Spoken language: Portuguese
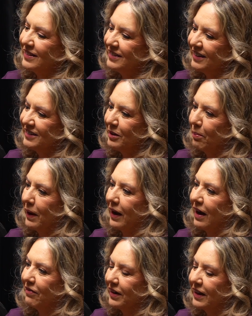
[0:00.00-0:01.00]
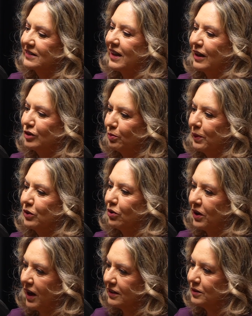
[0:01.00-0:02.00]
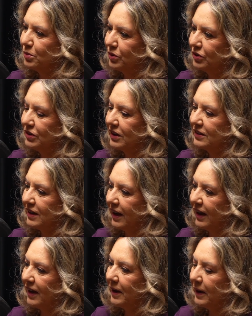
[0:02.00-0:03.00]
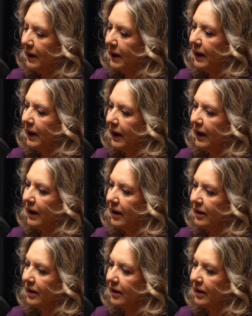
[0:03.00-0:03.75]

gente. Você pagava nas rádios para tocar as músicas. É, pagava para é. tocar